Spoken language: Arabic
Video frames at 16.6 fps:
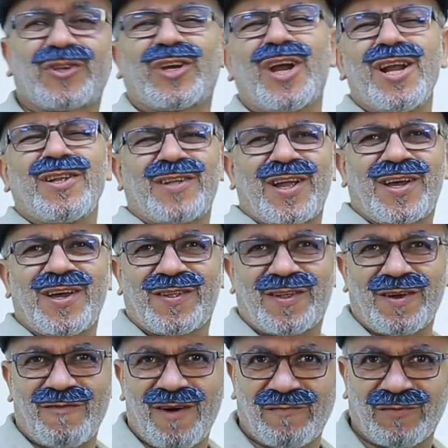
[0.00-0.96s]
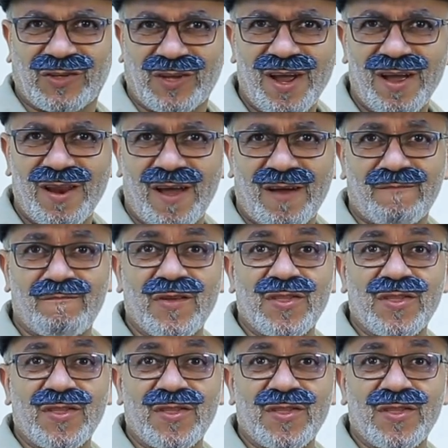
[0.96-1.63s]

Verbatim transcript: مشكلتك انت وامثالك